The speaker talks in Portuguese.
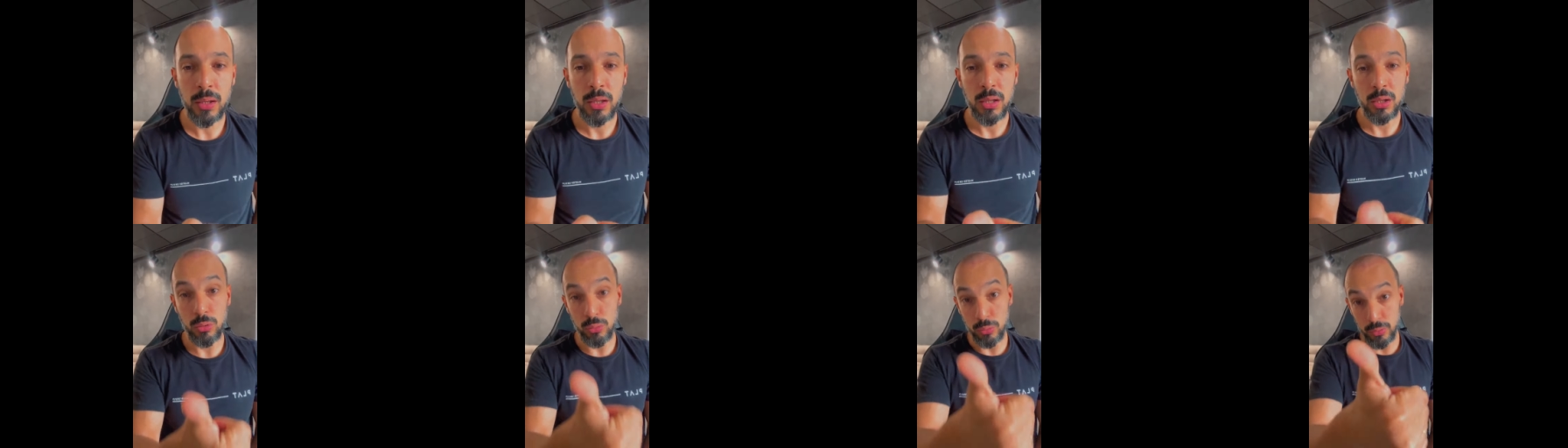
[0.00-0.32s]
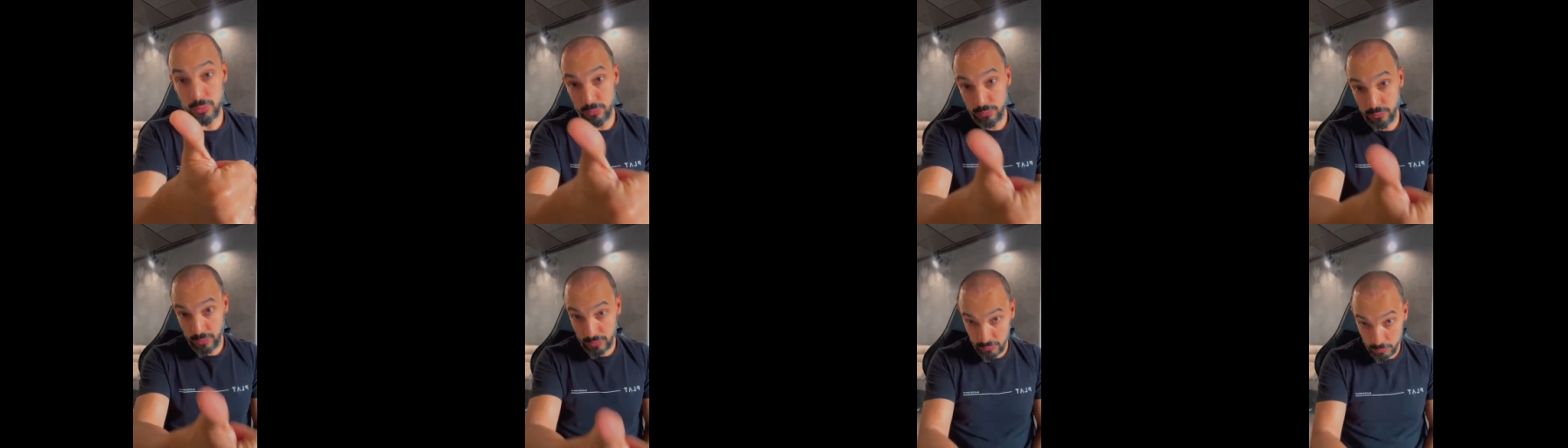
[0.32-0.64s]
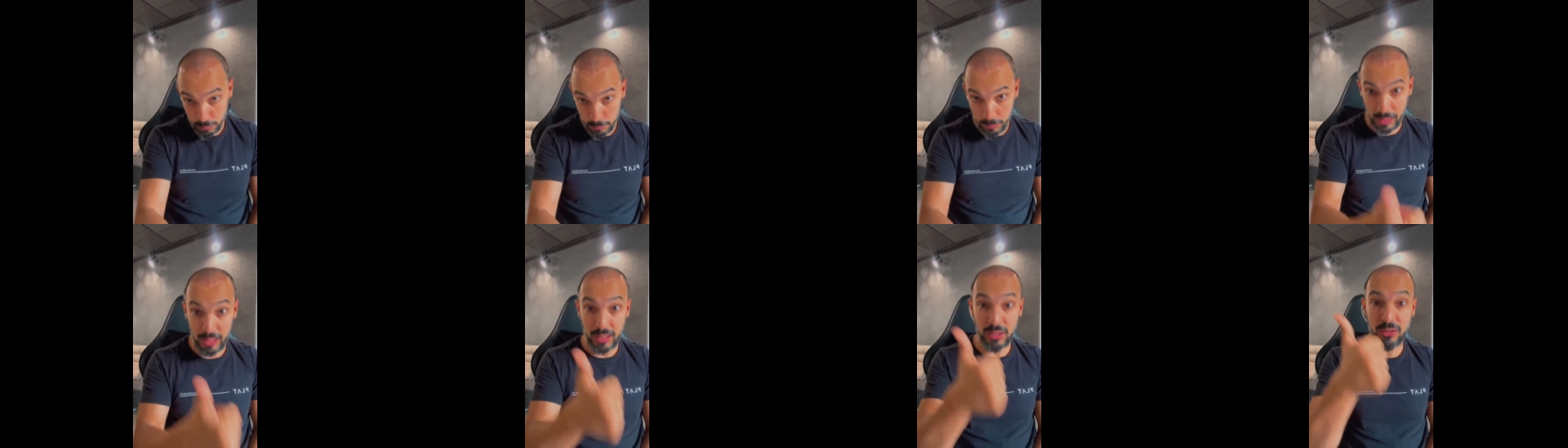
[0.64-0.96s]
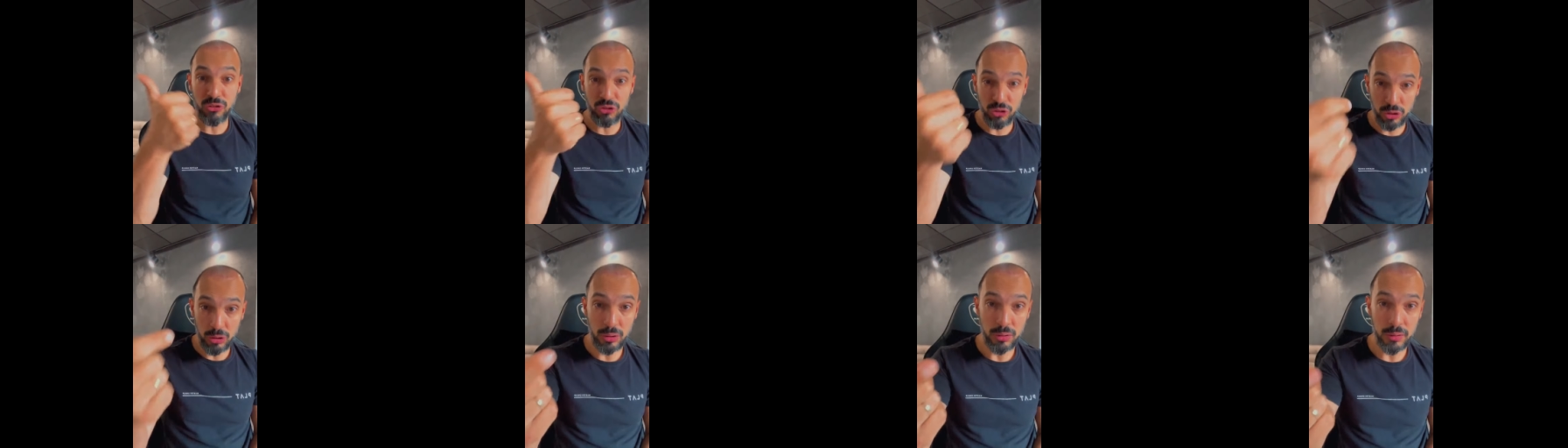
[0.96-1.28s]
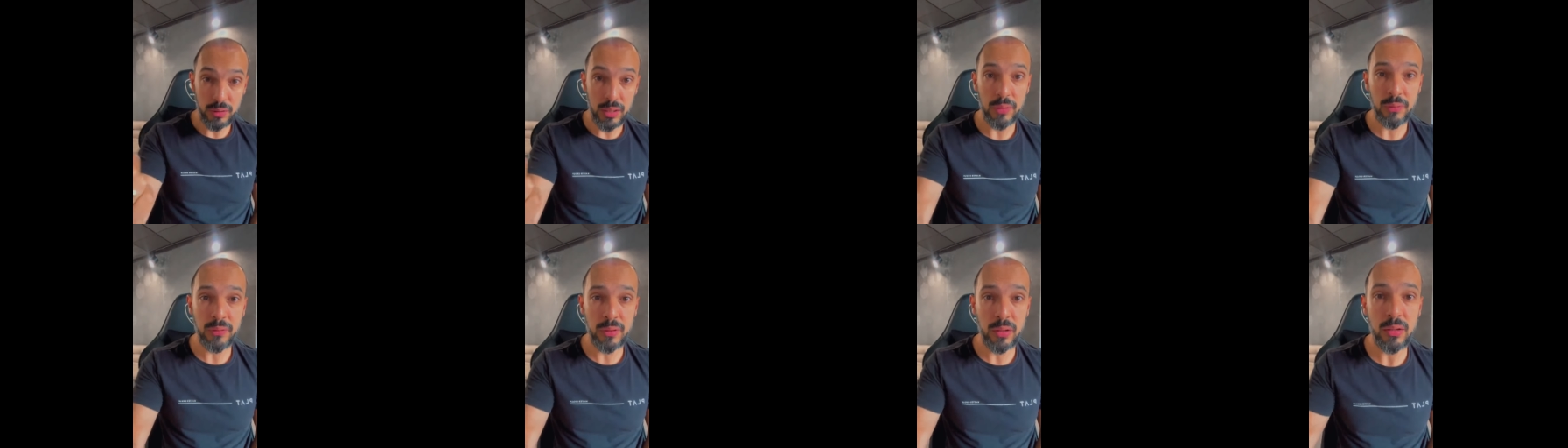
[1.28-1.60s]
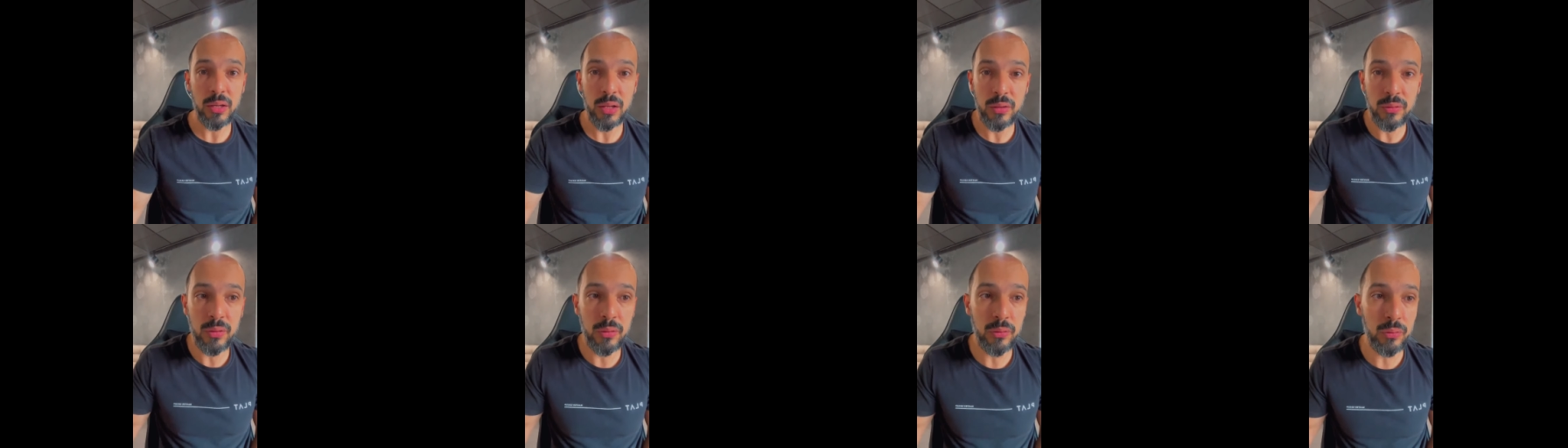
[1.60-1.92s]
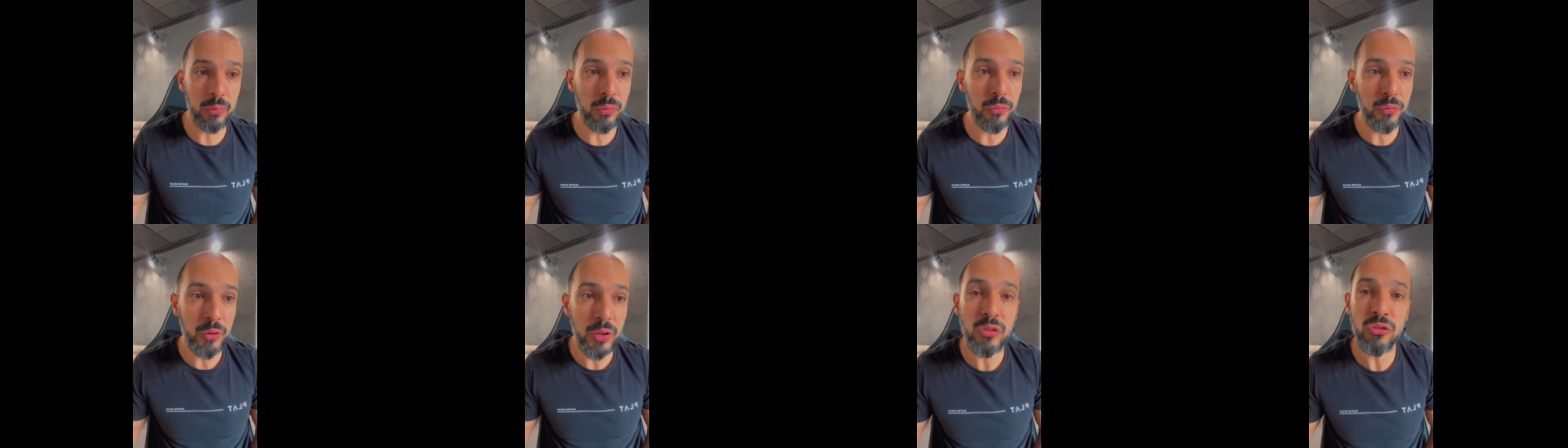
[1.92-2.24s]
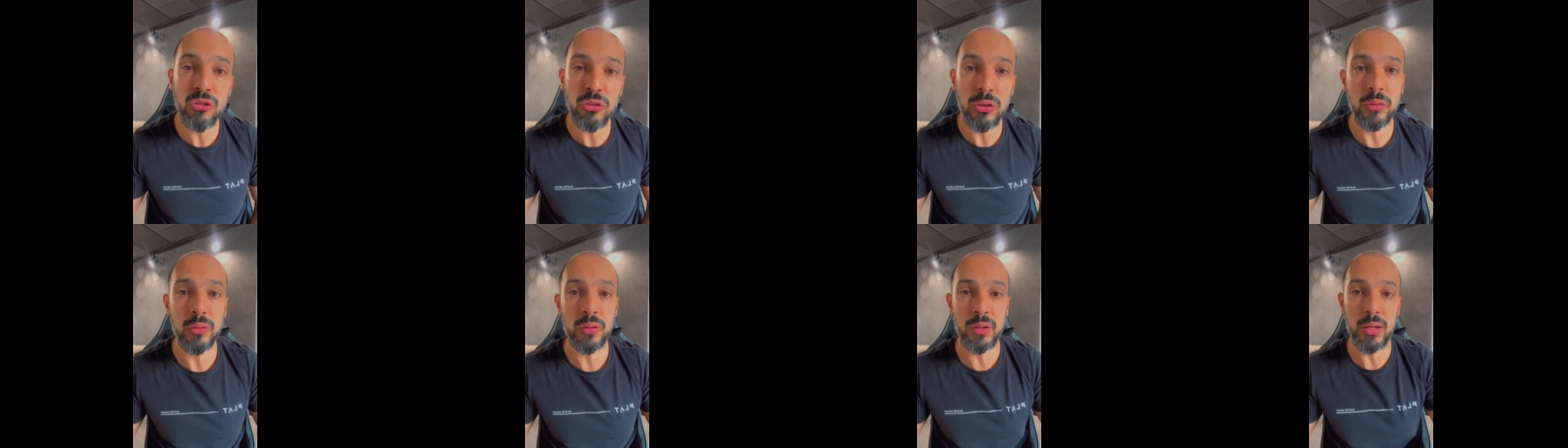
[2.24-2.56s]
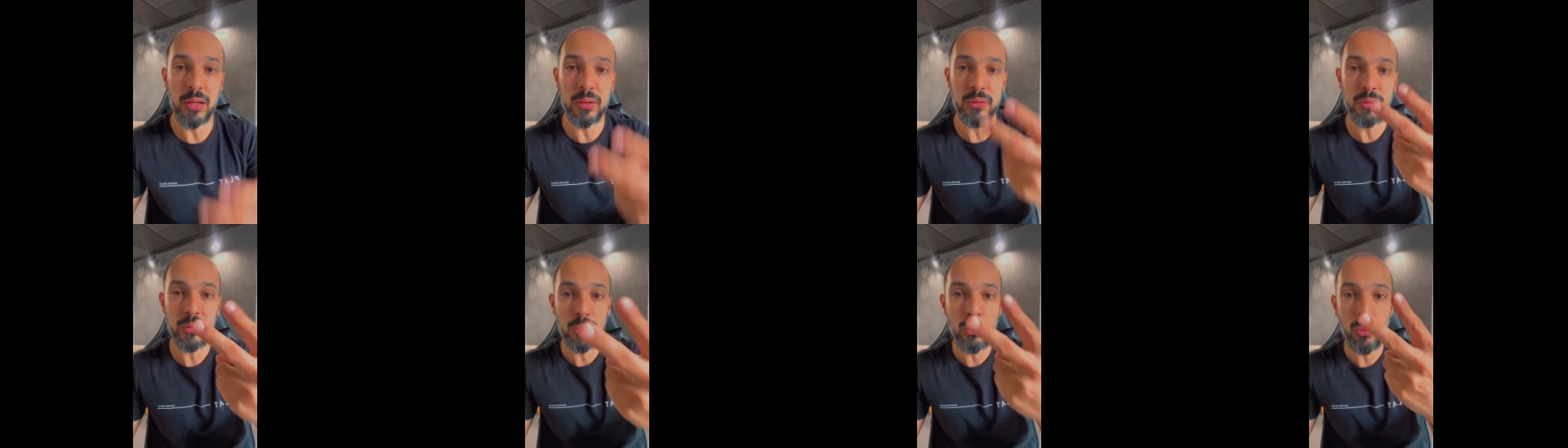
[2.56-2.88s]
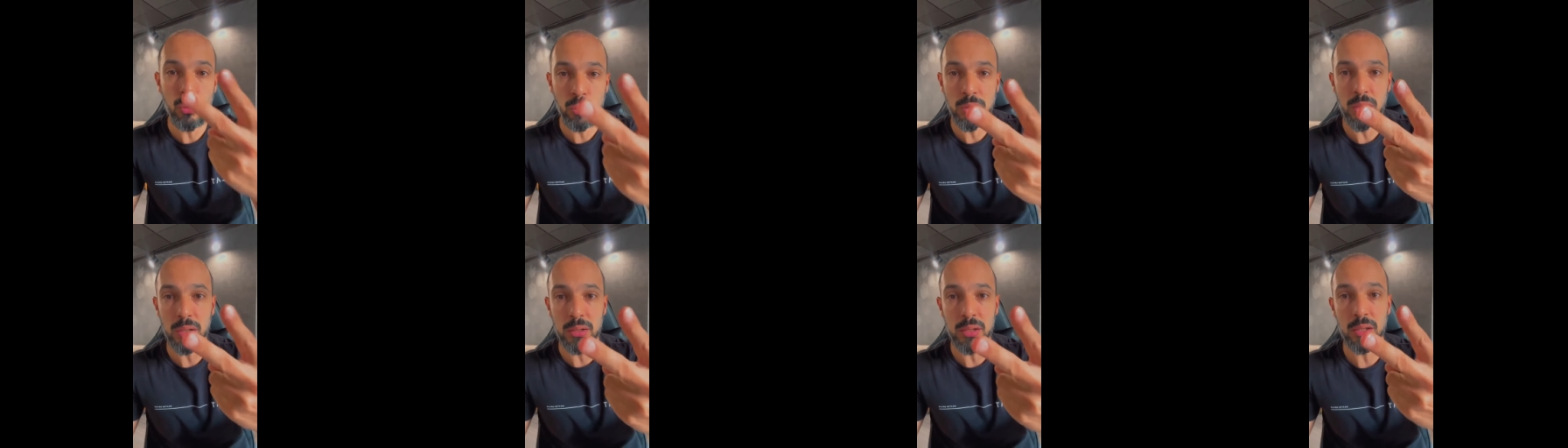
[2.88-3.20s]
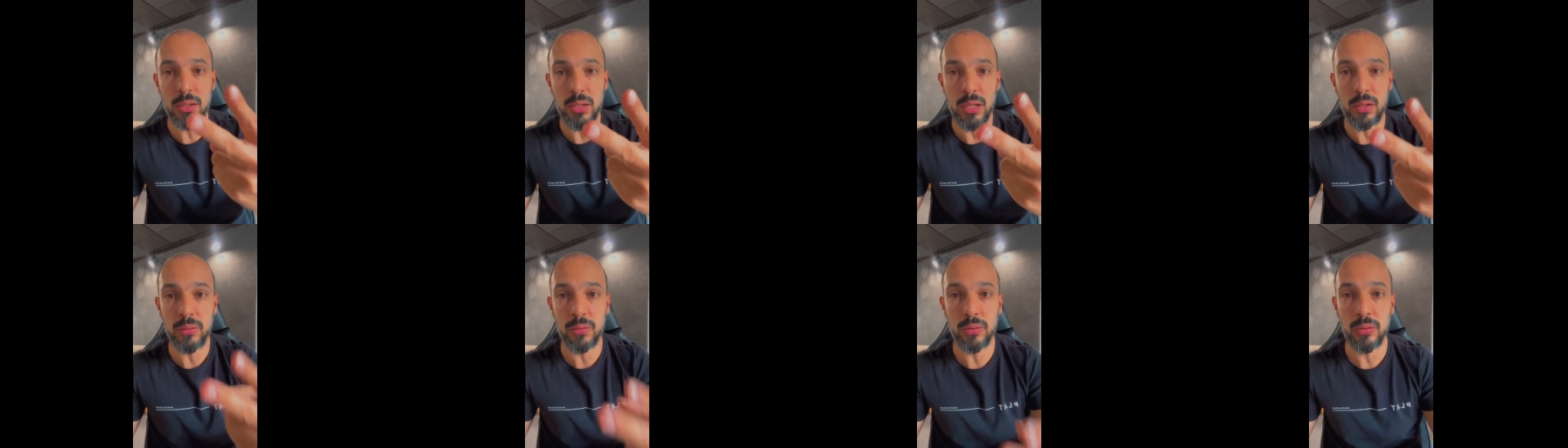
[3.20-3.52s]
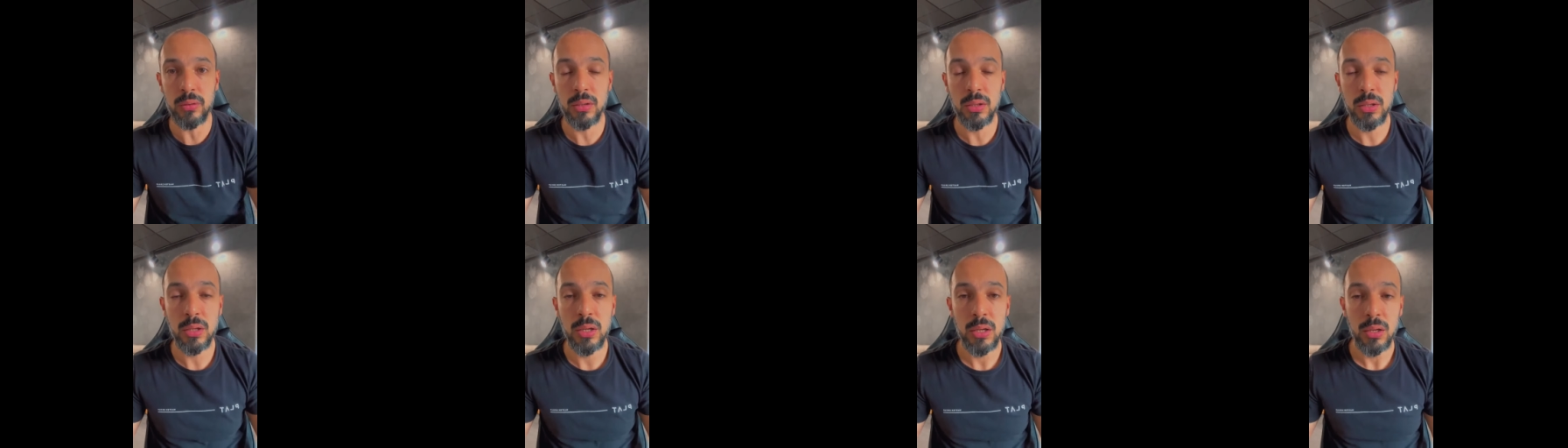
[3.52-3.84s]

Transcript: Inclusive faz parte das tendências do fitness, é a segunda tendência.